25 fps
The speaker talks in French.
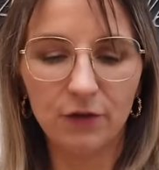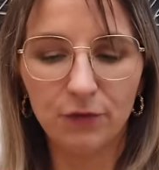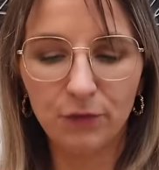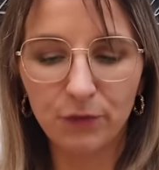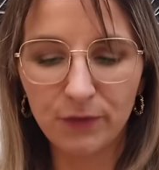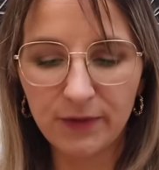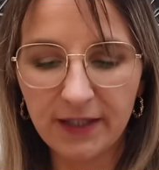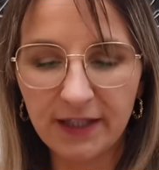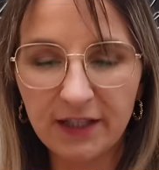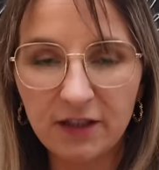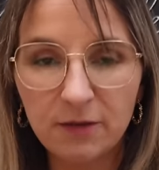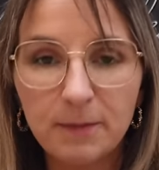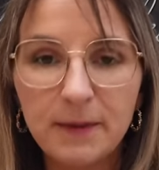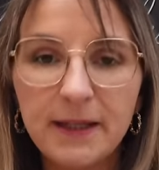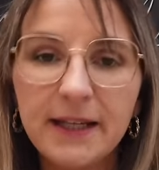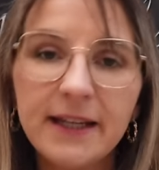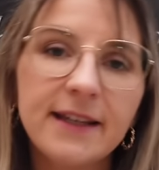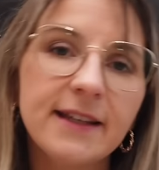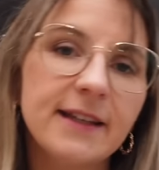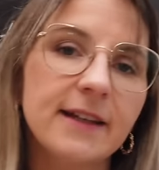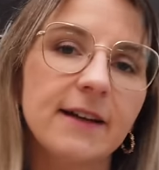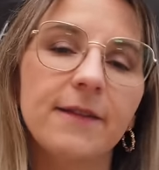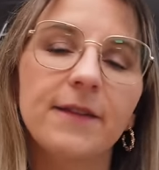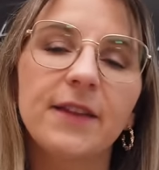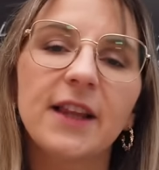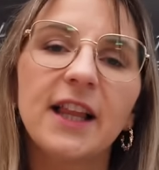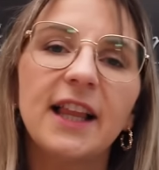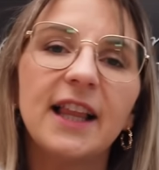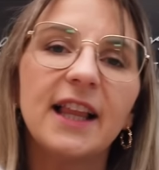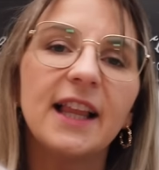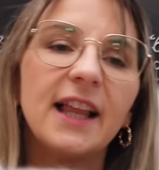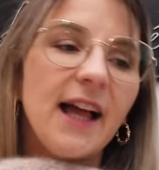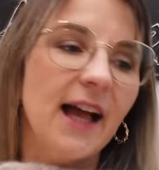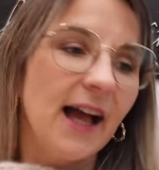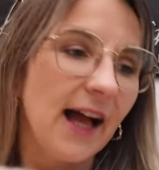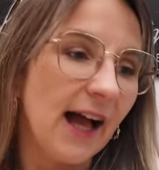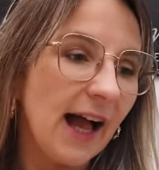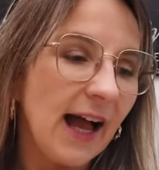Je vous explique.
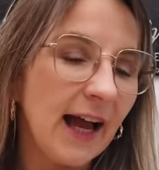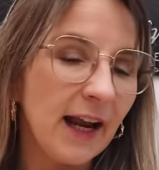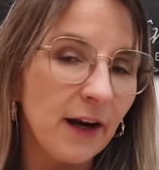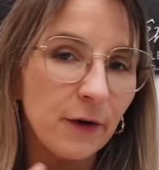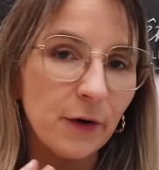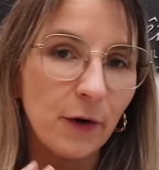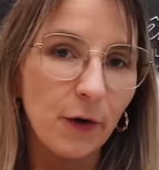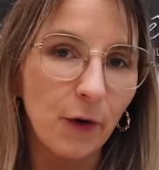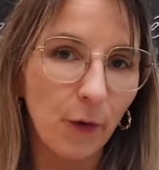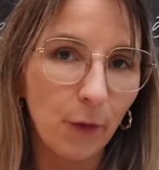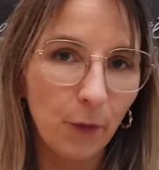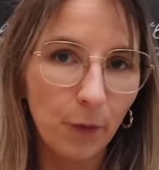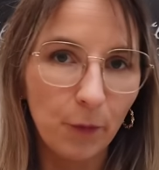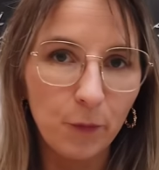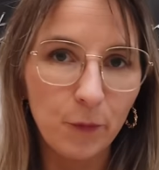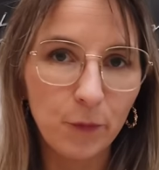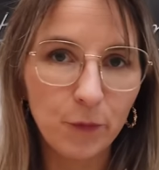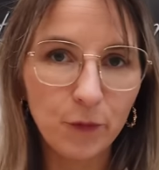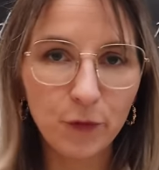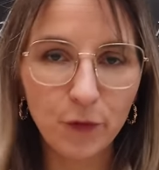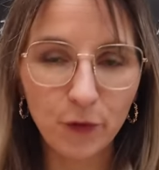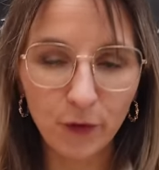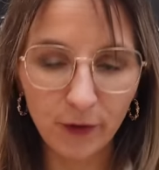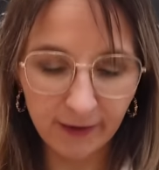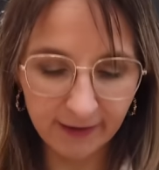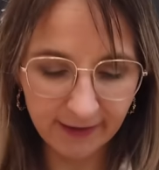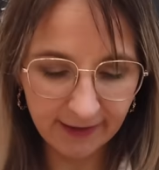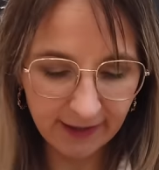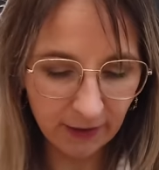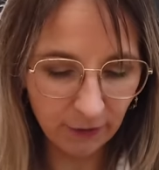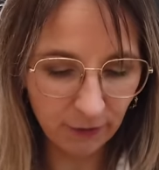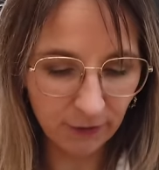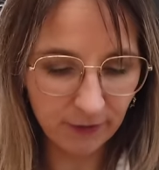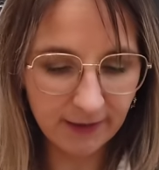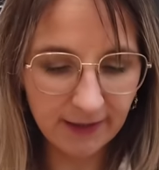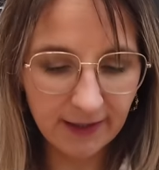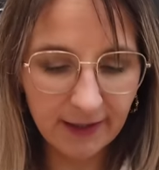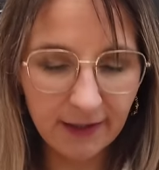Alors, pour
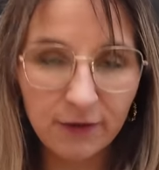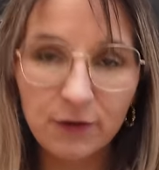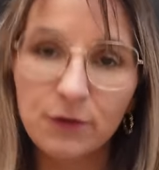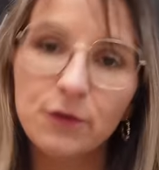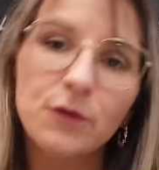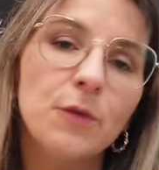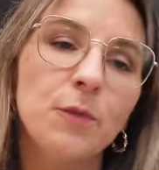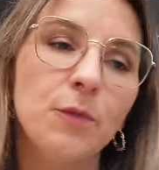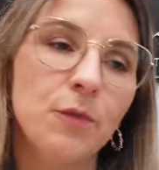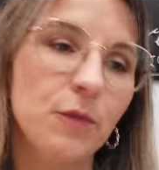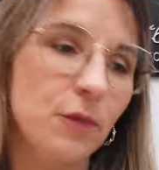tricoter ce